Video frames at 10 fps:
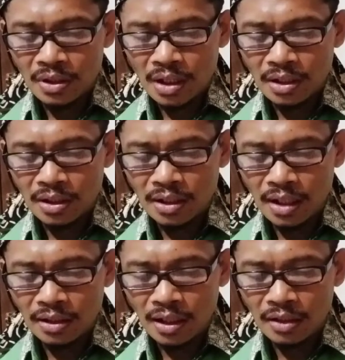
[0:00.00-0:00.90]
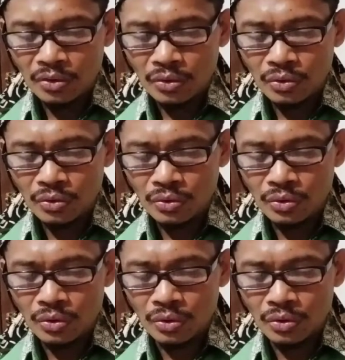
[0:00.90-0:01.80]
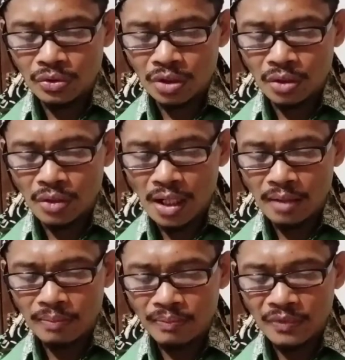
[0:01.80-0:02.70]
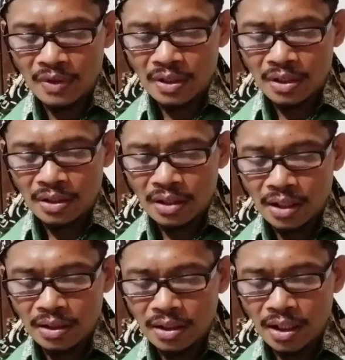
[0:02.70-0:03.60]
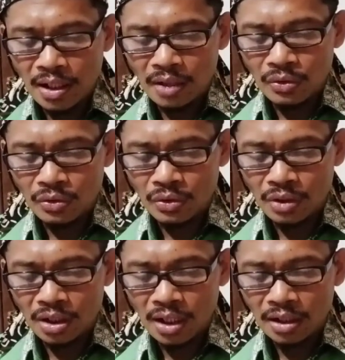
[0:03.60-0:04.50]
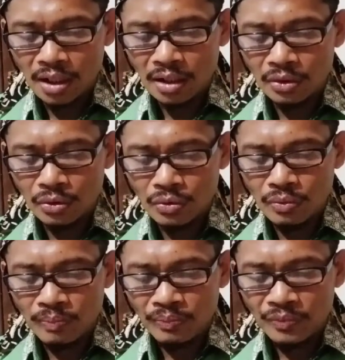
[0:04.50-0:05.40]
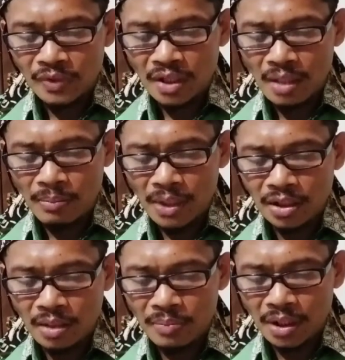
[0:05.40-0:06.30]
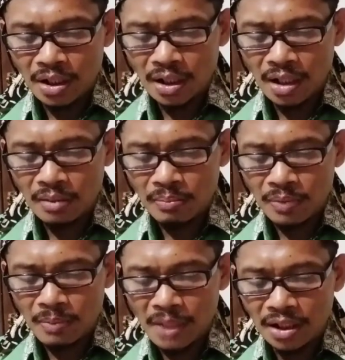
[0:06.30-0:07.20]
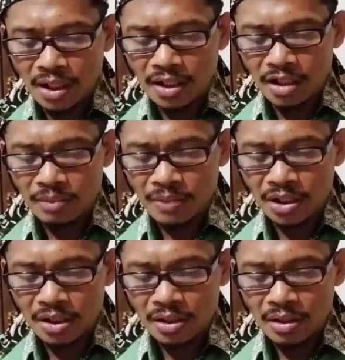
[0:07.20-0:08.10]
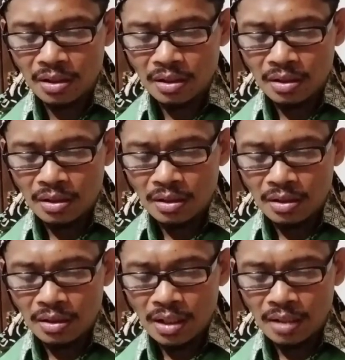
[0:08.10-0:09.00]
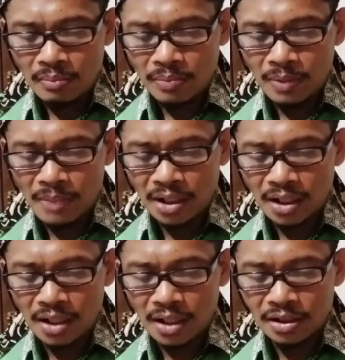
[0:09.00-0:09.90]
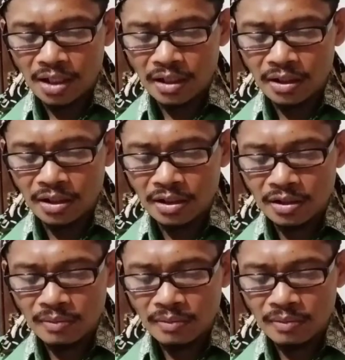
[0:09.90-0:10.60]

dan di tahta itu duduk seorang dan dia yang duduk di tahta itu nampaknya bagaikan permata yaspis dan permata sardis